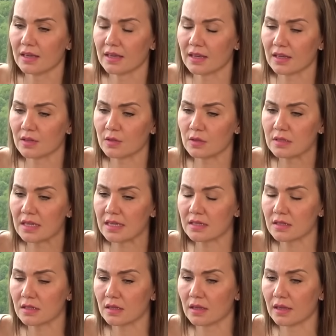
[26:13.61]
Y
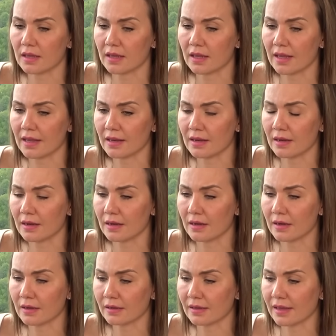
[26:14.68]
entonces, eh,
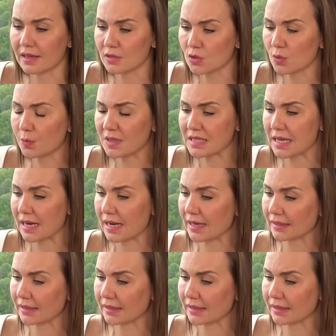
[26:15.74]
el que esto pasara,